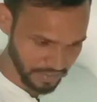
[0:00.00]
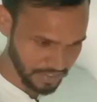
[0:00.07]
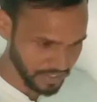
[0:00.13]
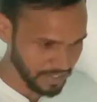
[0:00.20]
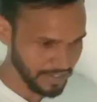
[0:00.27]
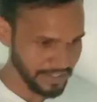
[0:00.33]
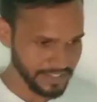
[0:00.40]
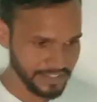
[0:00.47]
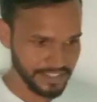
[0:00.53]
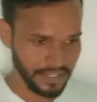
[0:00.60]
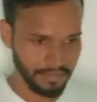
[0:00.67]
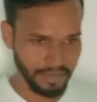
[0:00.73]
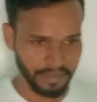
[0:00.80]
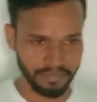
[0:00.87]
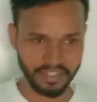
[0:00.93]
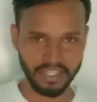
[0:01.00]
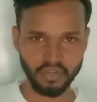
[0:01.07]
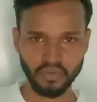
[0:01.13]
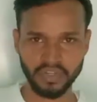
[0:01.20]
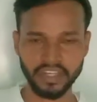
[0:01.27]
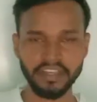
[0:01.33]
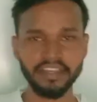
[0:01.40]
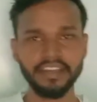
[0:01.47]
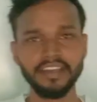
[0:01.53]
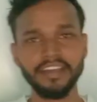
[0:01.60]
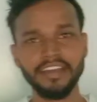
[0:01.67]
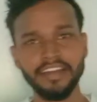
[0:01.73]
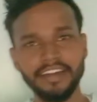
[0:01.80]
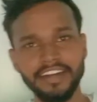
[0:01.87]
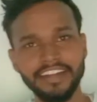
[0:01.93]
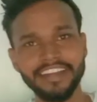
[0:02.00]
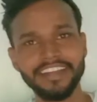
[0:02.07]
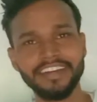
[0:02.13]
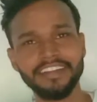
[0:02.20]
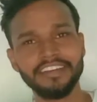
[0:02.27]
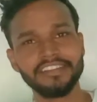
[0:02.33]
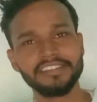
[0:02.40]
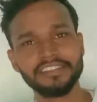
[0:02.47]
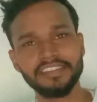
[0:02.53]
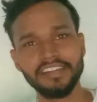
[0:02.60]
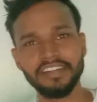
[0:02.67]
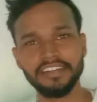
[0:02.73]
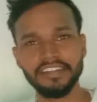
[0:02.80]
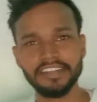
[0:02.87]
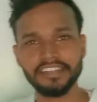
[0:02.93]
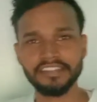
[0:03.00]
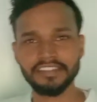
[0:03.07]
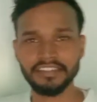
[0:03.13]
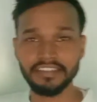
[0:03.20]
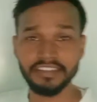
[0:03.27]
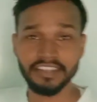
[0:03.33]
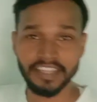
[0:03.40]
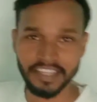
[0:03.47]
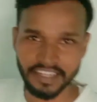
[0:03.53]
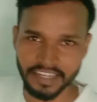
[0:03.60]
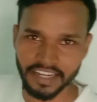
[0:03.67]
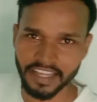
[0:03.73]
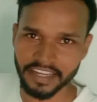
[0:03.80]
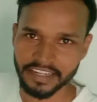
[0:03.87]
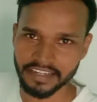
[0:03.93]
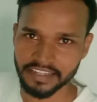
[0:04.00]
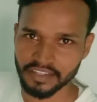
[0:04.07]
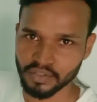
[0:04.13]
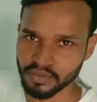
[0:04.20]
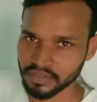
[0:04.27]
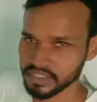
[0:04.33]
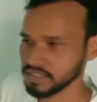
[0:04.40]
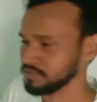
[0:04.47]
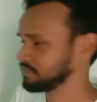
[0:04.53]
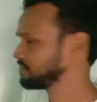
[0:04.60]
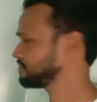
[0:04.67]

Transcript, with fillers: रिटर्न एग्ज़ाम आप दे लोगे लेकिन स्किल टेस्ट देने लायक नहीं रहोगे